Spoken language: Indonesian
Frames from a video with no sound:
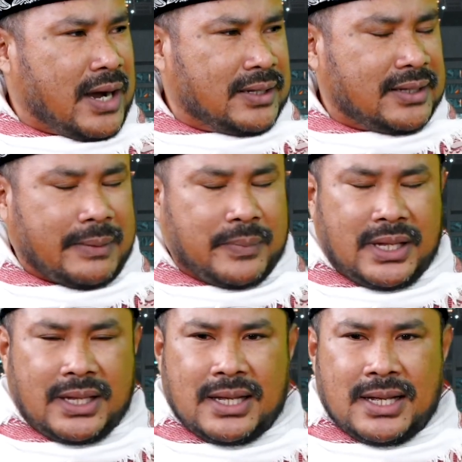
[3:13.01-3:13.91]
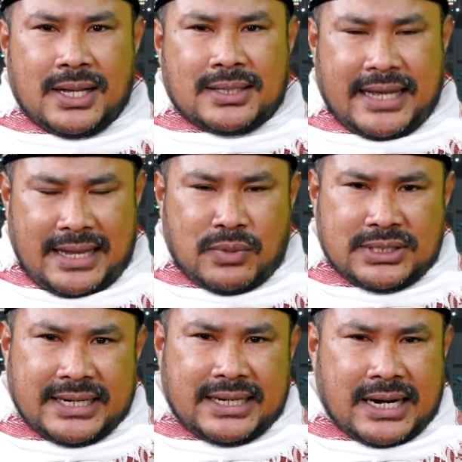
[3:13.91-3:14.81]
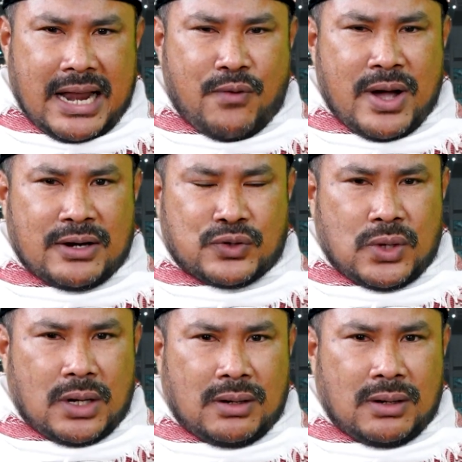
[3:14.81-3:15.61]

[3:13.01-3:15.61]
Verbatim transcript: Akan tetapi saya menjadi relawan sudah